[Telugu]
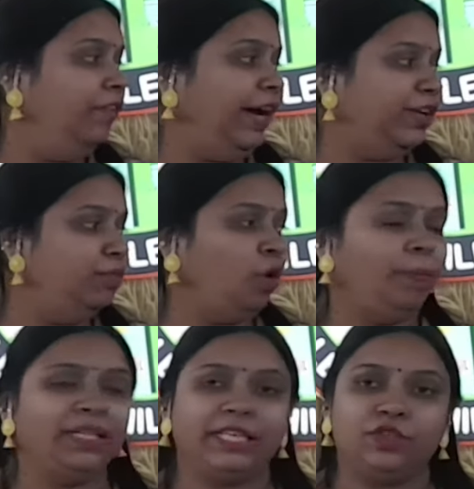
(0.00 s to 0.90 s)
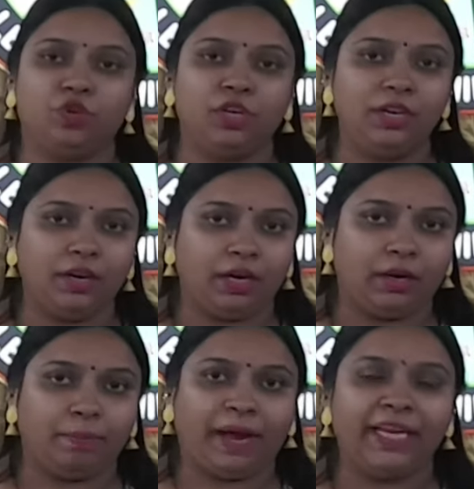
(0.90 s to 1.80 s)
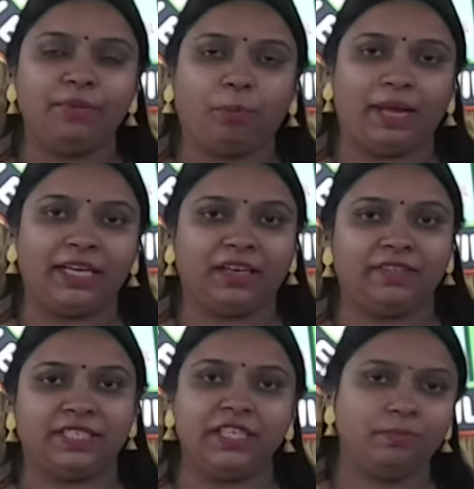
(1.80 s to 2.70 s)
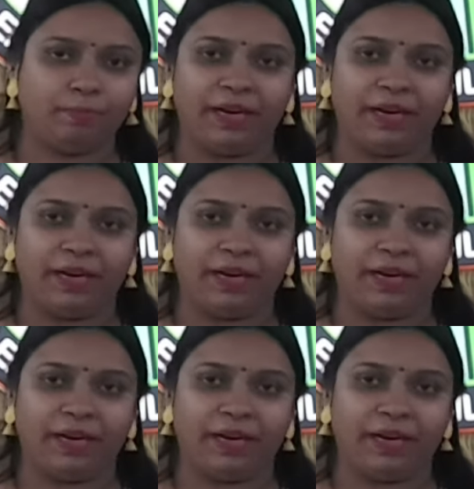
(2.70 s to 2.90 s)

వాక్యూమ్ లోపలికి తీసుకుని పైన మొబైల్ కవర్స్ని